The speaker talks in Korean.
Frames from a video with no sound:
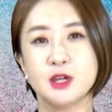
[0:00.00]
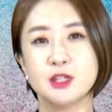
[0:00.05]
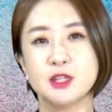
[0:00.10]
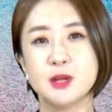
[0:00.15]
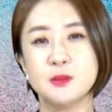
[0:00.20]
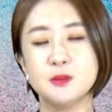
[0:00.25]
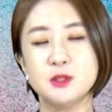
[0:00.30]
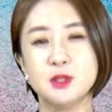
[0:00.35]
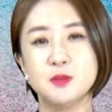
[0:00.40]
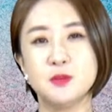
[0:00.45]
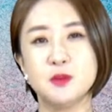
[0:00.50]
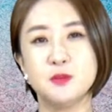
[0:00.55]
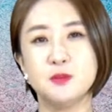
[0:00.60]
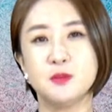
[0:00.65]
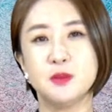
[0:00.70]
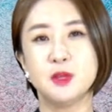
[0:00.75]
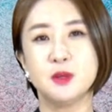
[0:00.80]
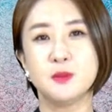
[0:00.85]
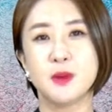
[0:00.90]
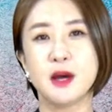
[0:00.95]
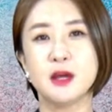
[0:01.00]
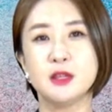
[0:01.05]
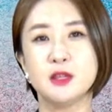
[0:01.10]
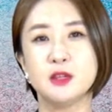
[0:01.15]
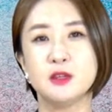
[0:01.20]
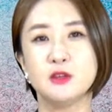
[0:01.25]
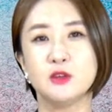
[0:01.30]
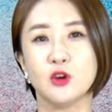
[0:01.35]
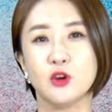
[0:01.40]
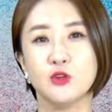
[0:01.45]
30인
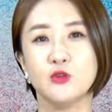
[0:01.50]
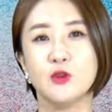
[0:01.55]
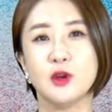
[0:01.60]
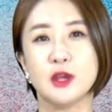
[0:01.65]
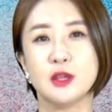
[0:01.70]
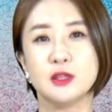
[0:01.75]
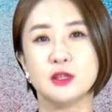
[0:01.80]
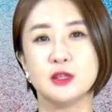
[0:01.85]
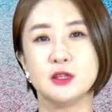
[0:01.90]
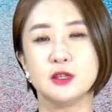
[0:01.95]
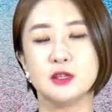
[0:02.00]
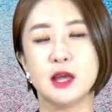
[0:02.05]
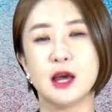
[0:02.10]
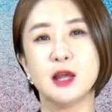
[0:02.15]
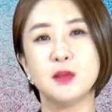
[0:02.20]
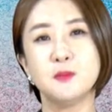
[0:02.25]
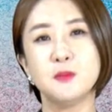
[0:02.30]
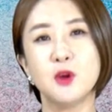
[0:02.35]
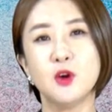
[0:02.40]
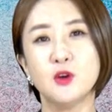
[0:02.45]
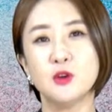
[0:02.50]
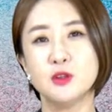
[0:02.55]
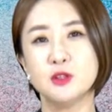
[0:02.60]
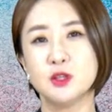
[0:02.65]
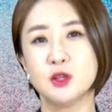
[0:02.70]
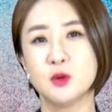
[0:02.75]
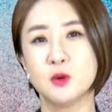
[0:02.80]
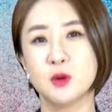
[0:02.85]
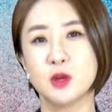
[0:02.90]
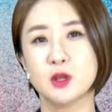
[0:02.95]
미만인 경우에는 한 명을
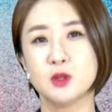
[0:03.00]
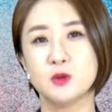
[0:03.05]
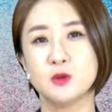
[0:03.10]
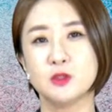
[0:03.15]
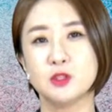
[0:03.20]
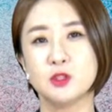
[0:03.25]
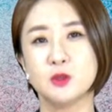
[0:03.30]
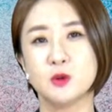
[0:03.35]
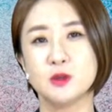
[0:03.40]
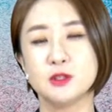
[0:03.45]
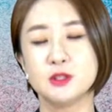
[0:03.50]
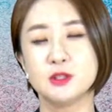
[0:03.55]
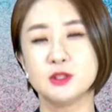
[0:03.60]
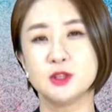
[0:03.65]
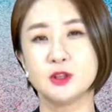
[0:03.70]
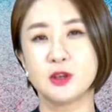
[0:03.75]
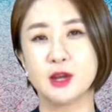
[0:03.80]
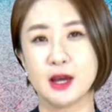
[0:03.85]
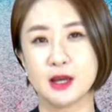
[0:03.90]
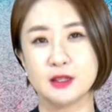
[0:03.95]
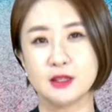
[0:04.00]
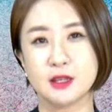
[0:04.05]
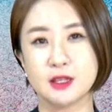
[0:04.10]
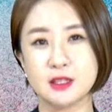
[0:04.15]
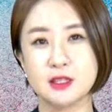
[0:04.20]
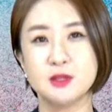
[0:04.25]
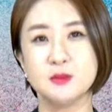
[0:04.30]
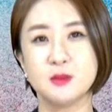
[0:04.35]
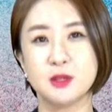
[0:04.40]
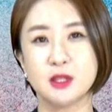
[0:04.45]
채용해도 지원 신청이
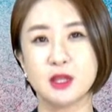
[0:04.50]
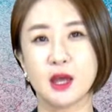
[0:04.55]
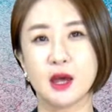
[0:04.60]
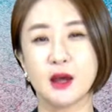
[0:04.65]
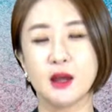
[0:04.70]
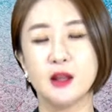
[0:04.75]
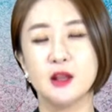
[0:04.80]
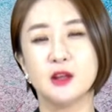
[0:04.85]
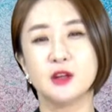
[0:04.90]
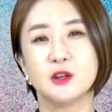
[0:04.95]
가능했습니다.